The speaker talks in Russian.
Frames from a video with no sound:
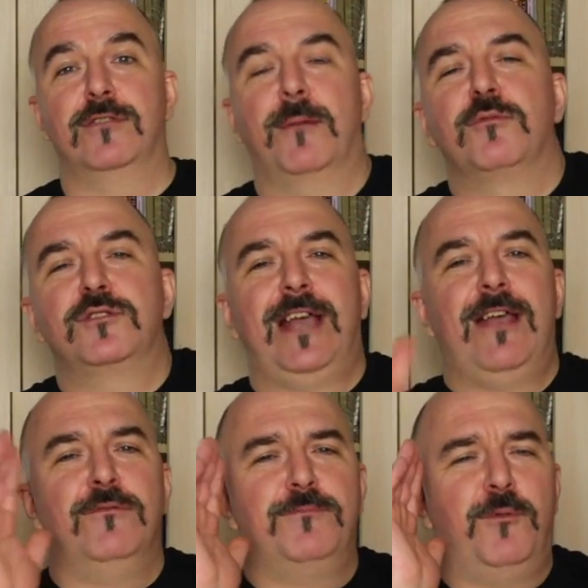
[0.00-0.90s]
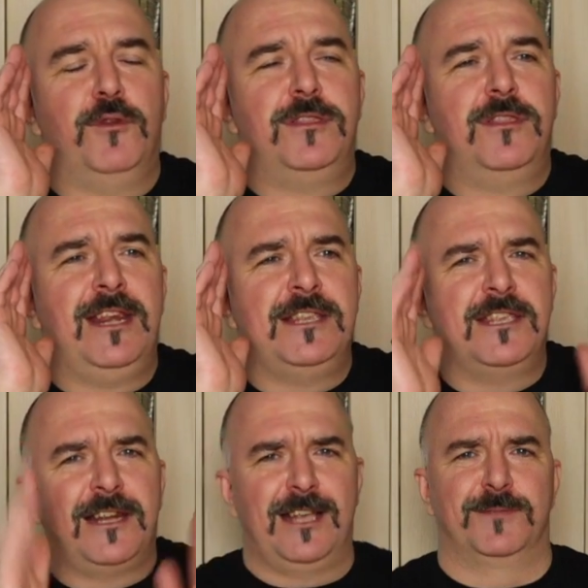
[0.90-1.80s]
Допускай он хоть
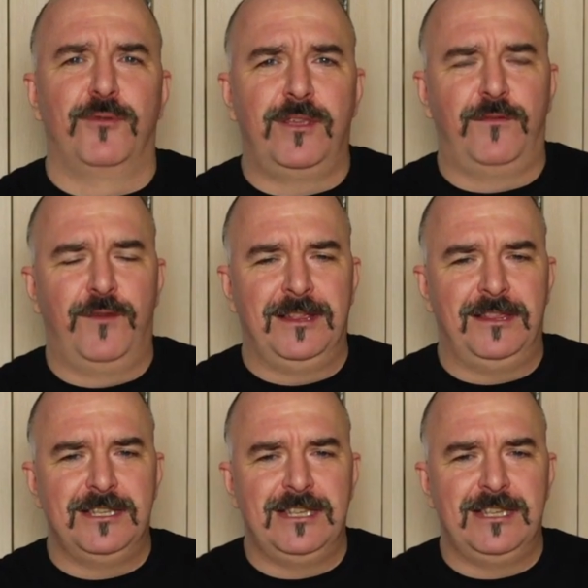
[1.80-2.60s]
30 раз будет фэнтези.